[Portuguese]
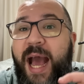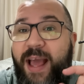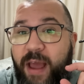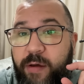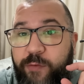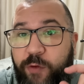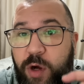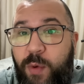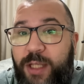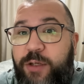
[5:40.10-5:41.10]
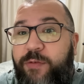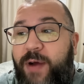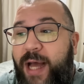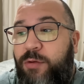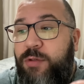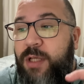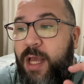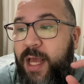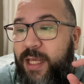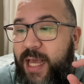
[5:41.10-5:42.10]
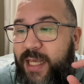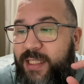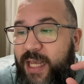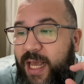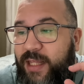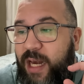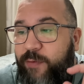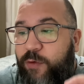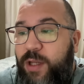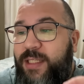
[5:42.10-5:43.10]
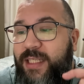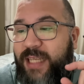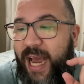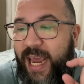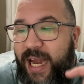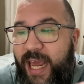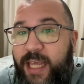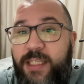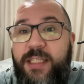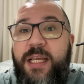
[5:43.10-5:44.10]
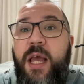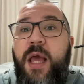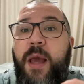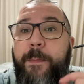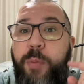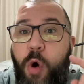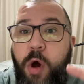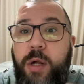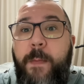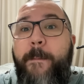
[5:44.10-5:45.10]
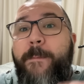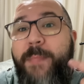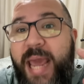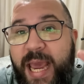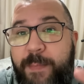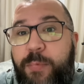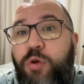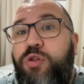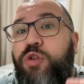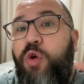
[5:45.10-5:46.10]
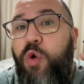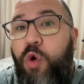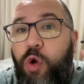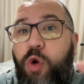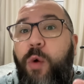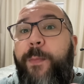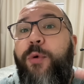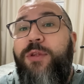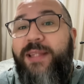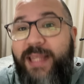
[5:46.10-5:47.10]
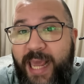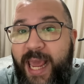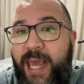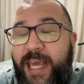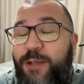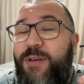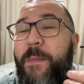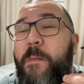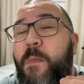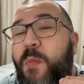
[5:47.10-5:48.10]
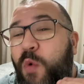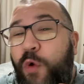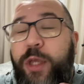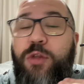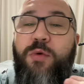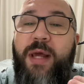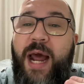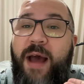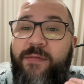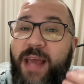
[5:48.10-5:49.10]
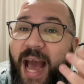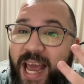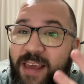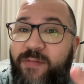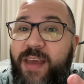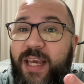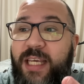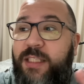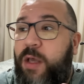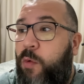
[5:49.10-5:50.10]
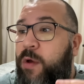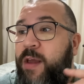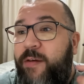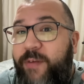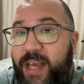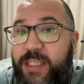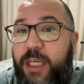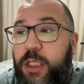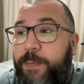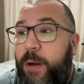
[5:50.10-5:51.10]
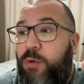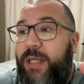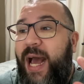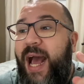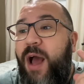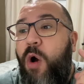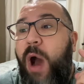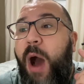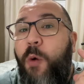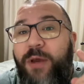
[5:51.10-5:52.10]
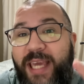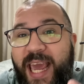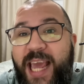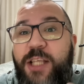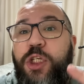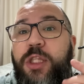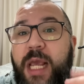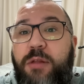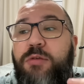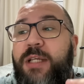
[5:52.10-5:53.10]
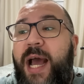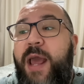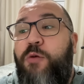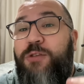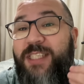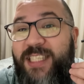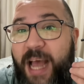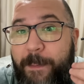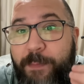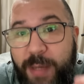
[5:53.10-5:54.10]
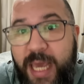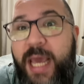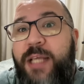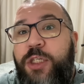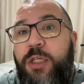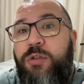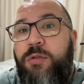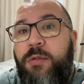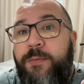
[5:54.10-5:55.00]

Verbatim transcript: é, foram ativados, é, telefones israelenses por membros do grupo T. Isso é muito grave. Aí vem a questão, vem a seguinte pergunta: alguém de dentro de Israel sabia disso?